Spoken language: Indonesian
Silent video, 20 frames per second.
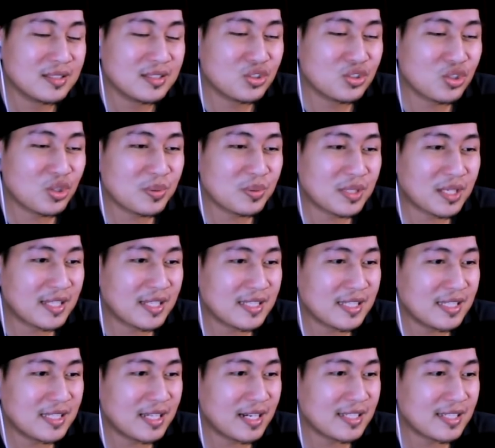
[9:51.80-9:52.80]
Cukup sekian
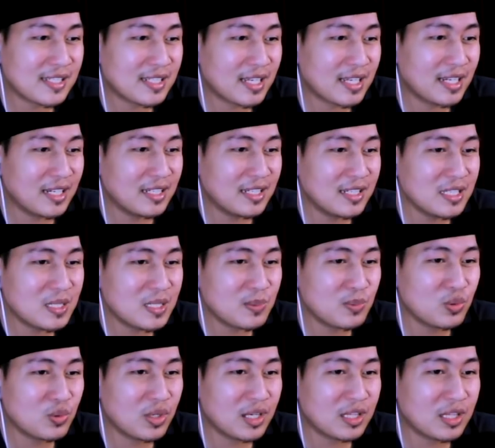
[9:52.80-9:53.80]
saja reaction kali ini.
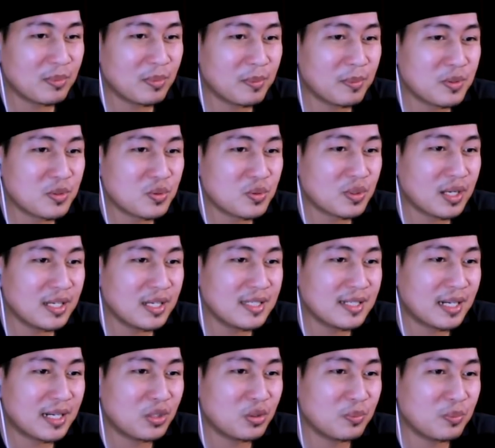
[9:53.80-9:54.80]
Semoga teman-teman suka.
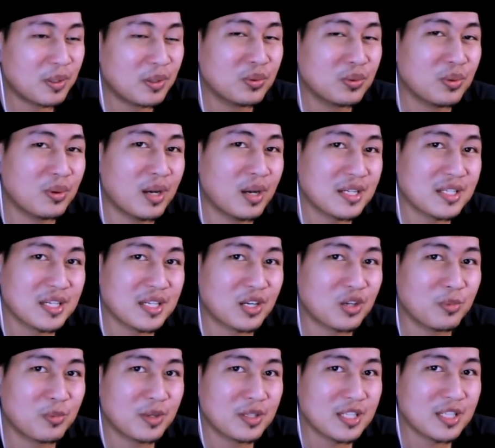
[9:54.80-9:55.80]
Jangan lupa untuk like, share,
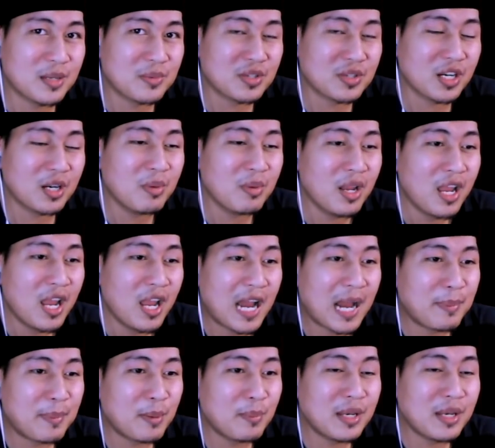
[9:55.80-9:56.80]
komen, dan subscribe.
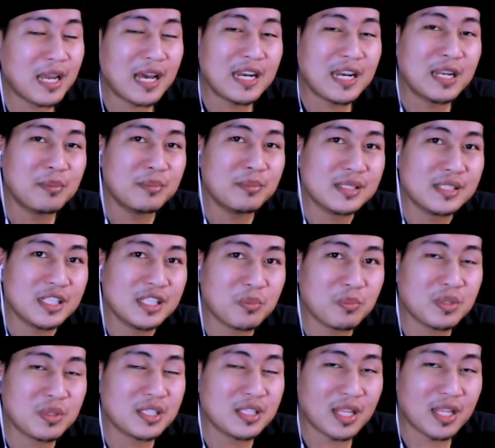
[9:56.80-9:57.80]
Apabila ada
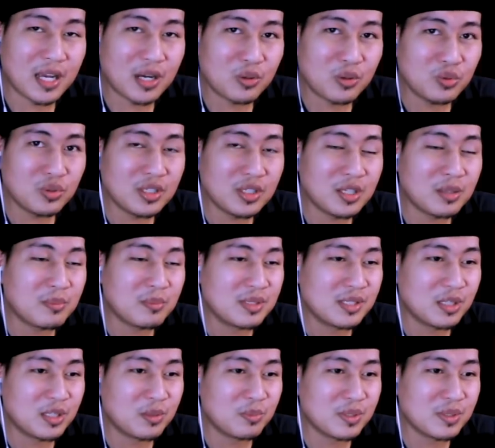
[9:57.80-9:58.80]
masjid-masjid yang unik,
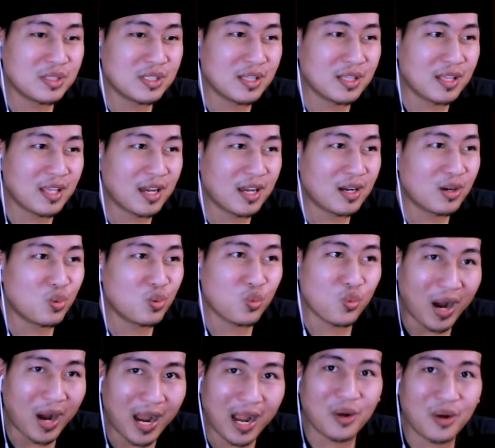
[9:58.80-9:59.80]
masjid-masjid yang
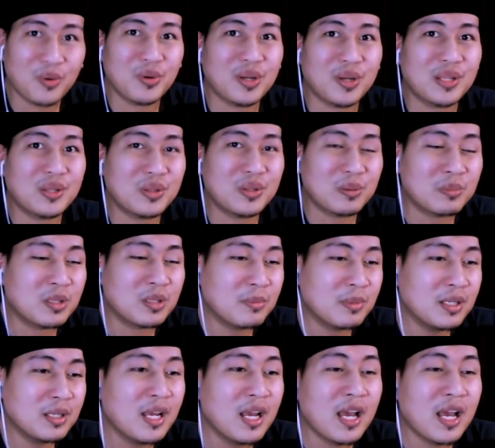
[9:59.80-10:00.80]
wow gitu
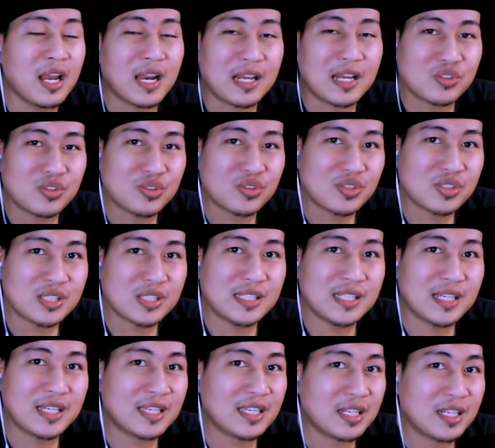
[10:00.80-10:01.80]
teman-teman, langsung
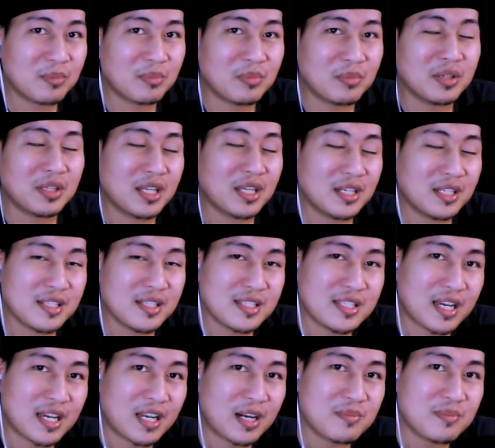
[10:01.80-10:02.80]
saja kirim linknya di
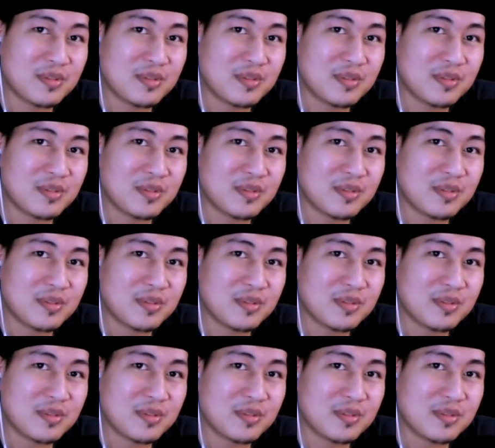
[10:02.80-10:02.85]
Instagram